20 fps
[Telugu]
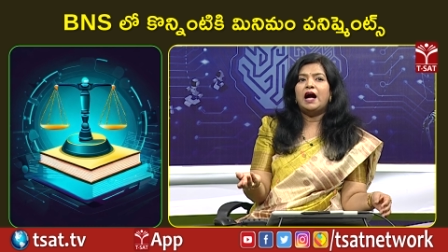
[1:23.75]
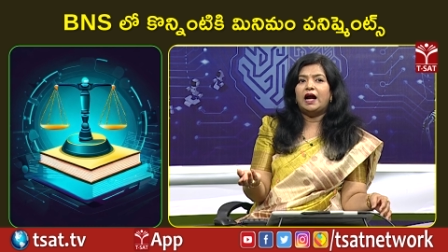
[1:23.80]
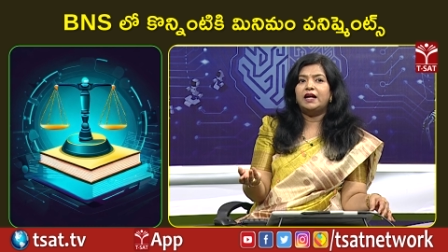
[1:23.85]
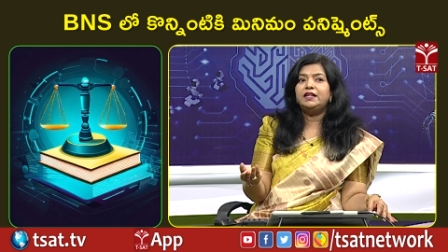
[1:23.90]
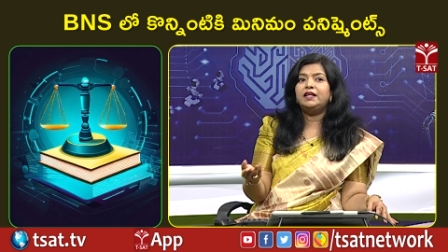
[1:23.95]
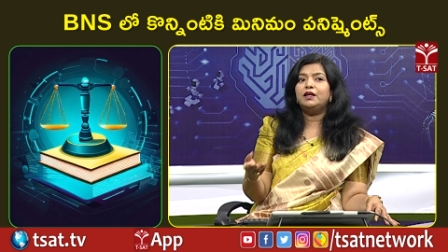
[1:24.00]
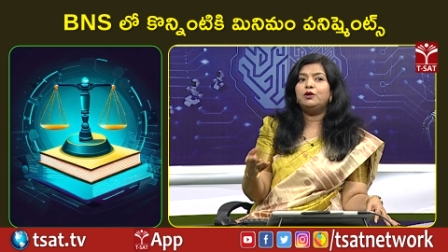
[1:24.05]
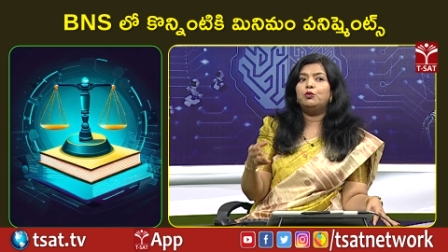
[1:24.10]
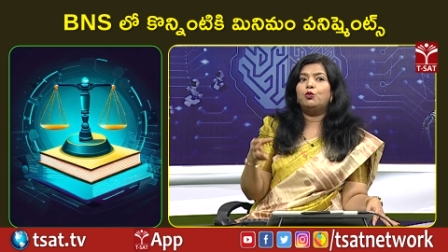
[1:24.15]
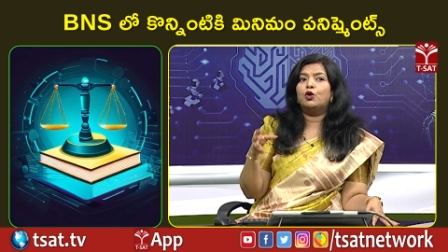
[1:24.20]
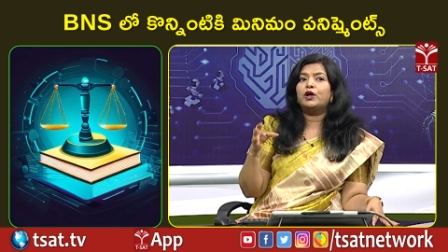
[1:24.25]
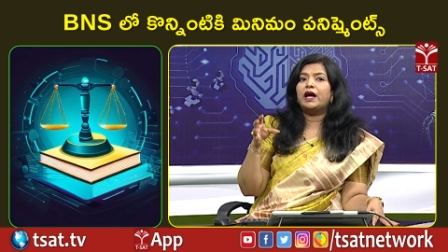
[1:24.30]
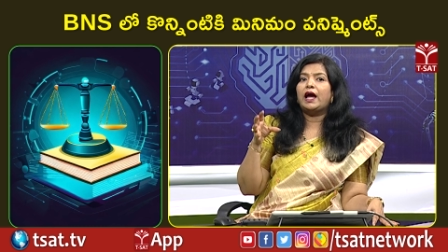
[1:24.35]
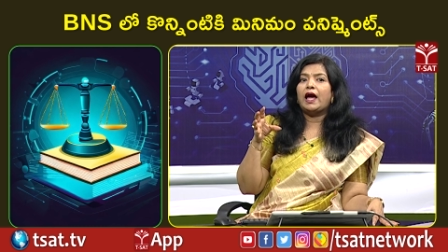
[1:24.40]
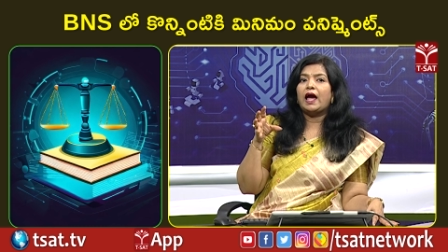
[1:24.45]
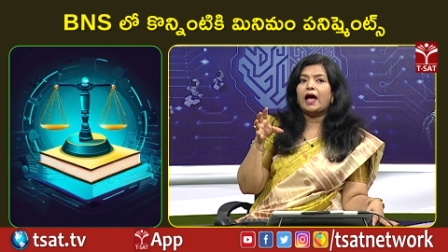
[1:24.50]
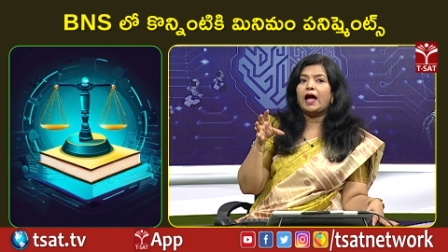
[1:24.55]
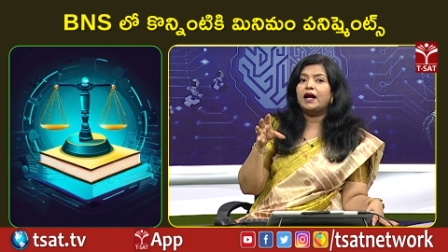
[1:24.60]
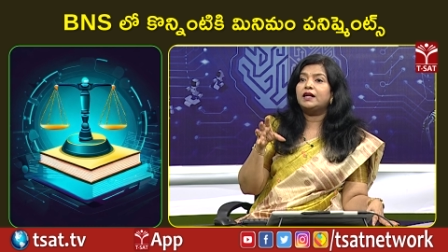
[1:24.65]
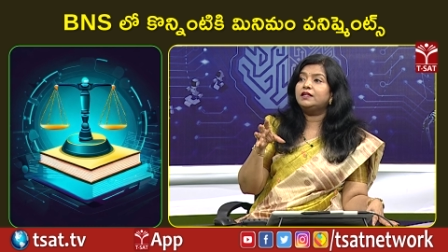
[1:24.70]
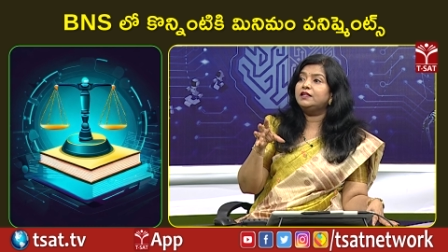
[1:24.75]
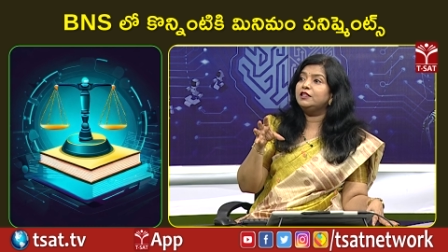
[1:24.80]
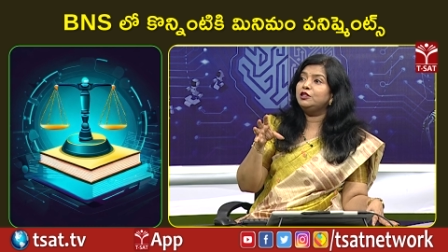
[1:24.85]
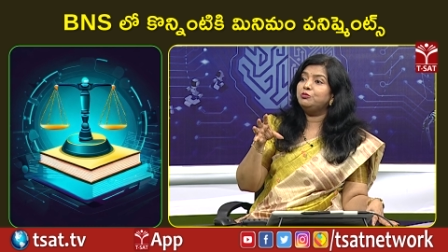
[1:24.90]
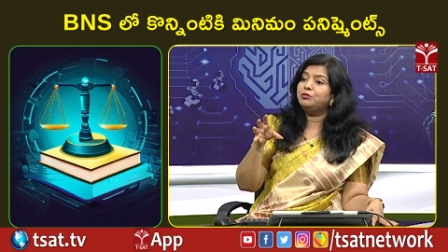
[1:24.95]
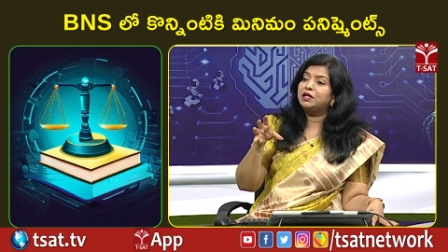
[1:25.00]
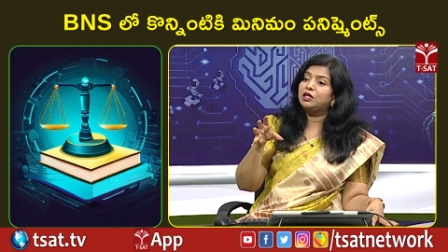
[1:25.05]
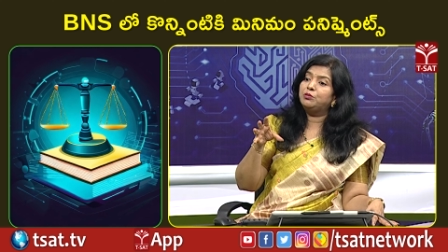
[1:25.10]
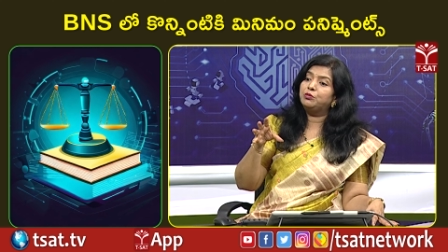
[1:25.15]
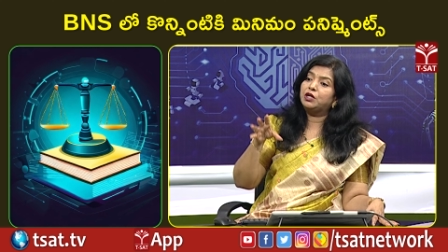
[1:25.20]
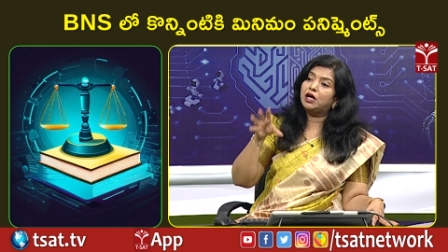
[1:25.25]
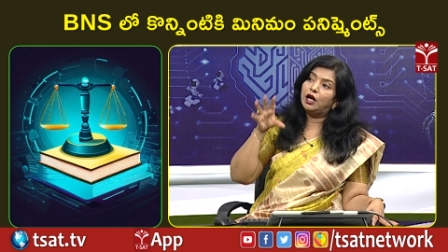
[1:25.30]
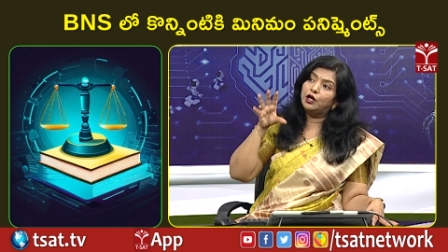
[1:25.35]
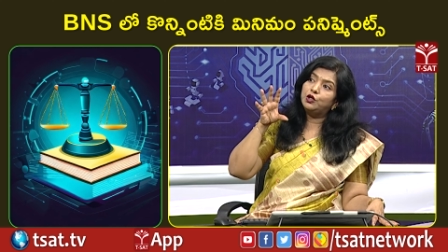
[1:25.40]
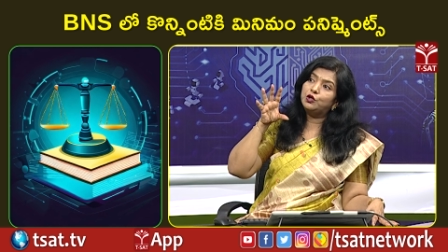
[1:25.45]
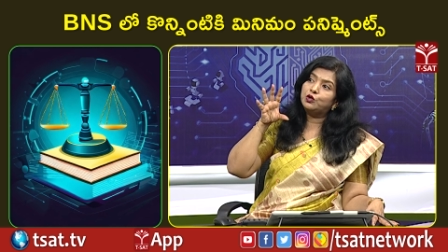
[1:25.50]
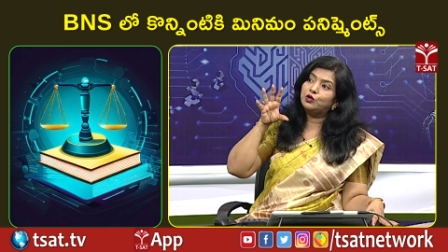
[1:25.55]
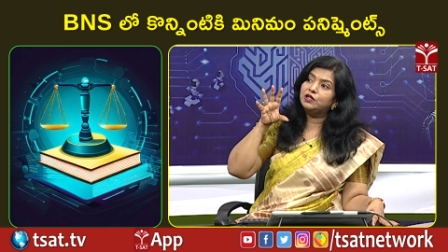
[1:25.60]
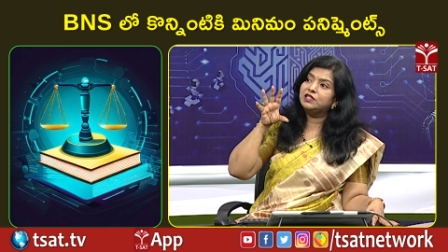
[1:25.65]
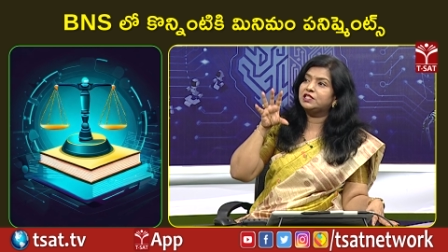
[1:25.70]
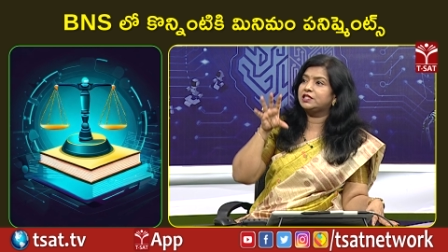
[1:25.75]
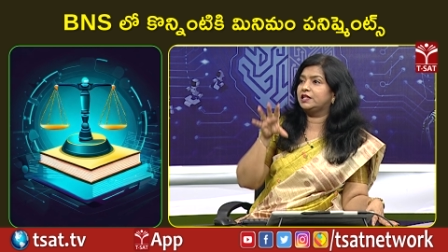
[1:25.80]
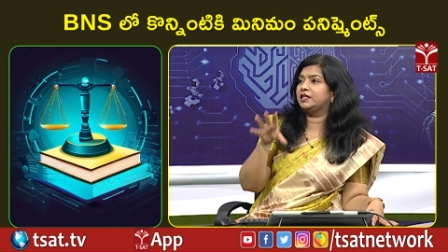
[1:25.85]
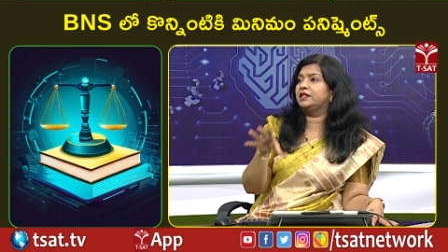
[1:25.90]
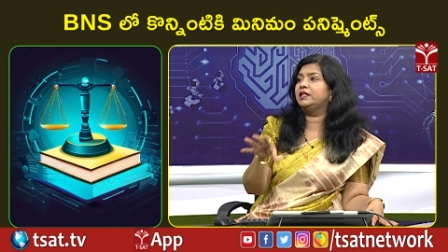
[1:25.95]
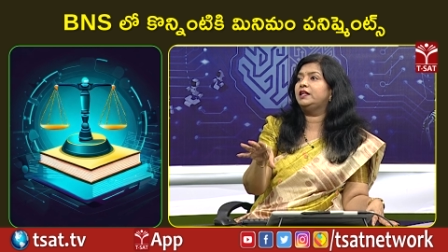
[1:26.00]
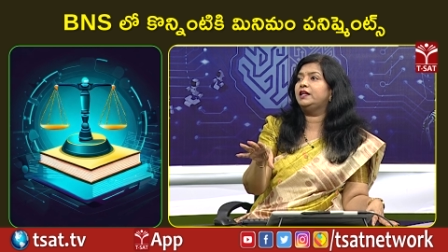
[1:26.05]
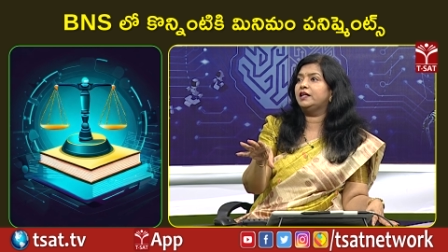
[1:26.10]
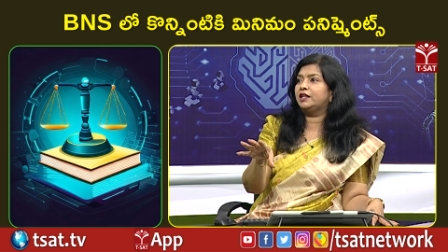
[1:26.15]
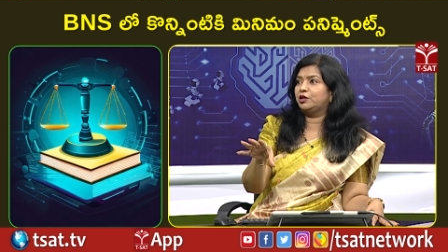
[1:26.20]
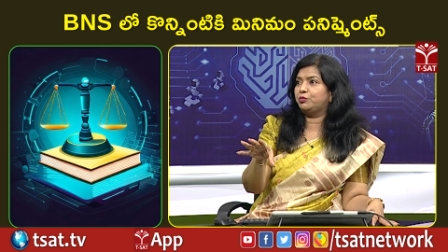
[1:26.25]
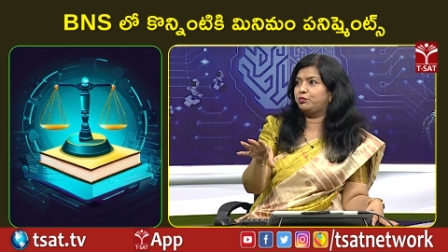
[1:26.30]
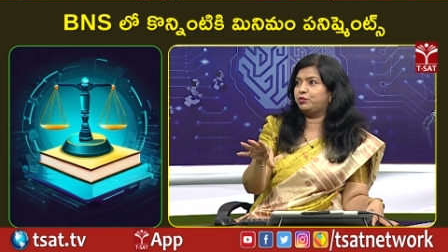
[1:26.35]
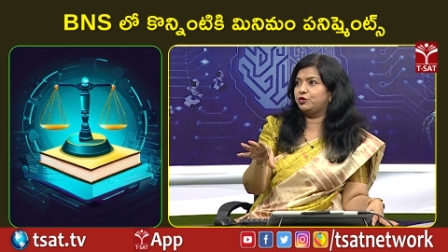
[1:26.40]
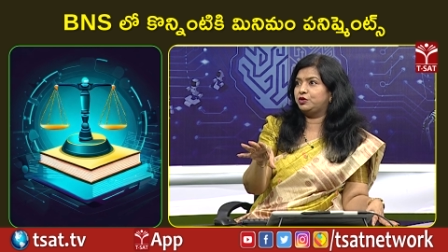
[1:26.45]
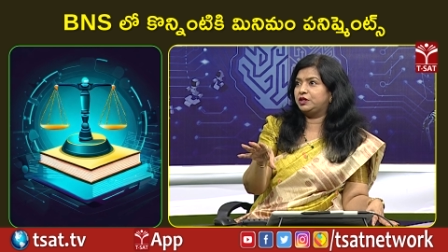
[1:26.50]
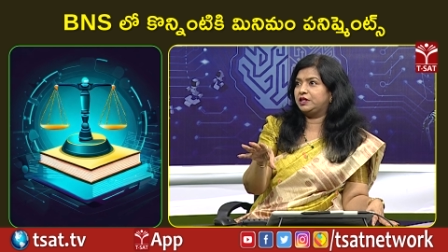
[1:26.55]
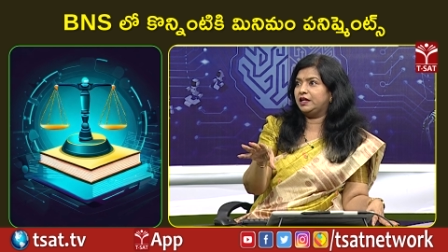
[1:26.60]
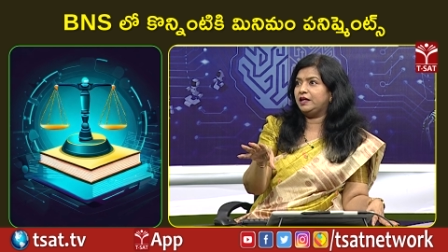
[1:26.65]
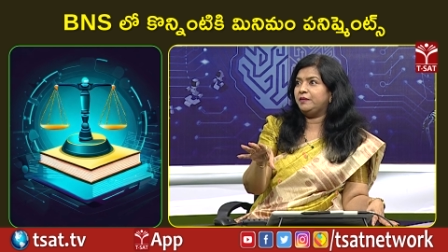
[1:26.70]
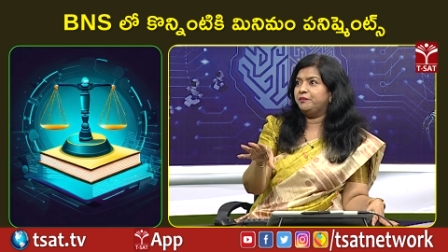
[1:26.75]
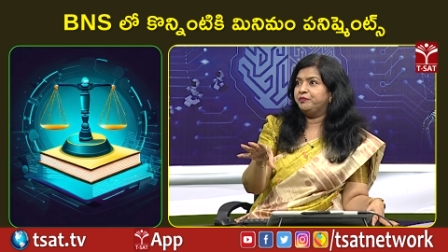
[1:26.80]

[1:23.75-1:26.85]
అంటే ఒక యాక్ట్ని మనం కంట్రోల్ చేయలేకపోతే